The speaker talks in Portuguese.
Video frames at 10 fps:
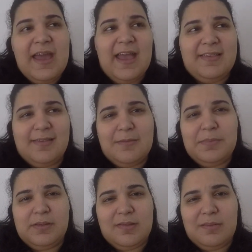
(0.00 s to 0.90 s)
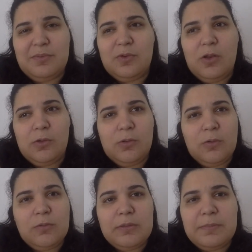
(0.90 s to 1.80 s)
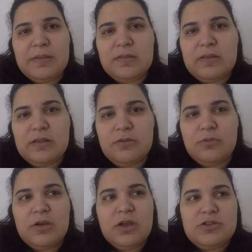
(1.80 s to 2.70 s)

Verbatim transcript: essas empresas sempre colocam algum empecilho.